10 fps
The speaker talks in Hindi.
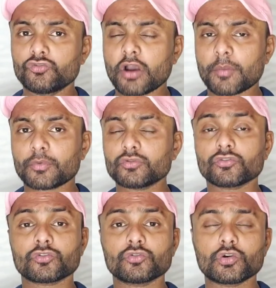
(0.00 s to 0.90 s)
जो आपको
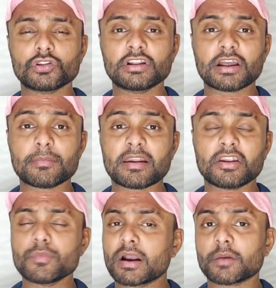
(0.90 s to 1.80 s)
दोस्तों दो दिन का
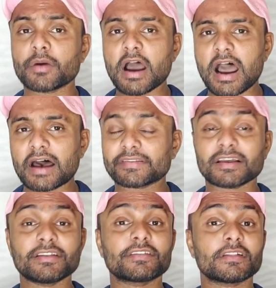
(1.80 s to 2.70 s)
बैटरी बैकअप
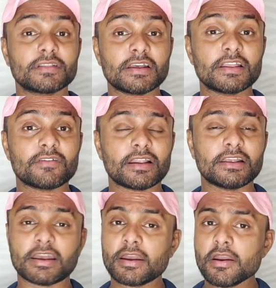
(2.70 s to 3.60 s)
आसानी से देने
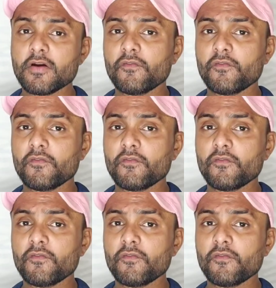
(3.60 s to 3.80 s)
वाली है